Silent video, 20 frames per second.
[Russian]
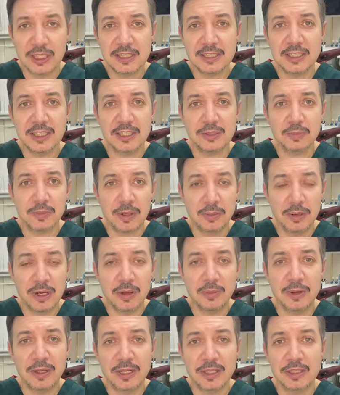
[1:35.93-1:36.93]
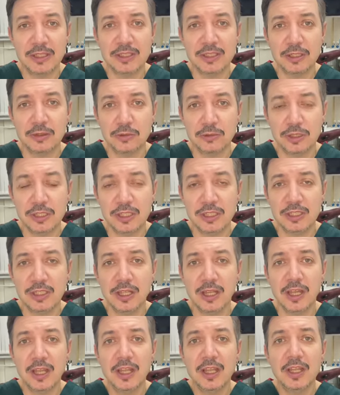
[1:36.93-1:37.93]
если есть проблема
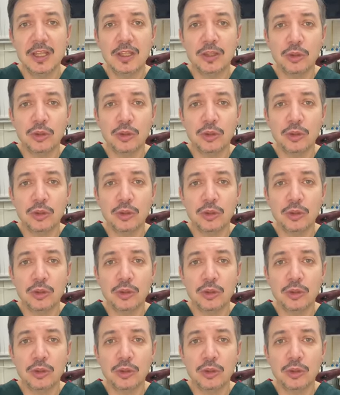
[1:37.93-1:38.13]
риносинусита.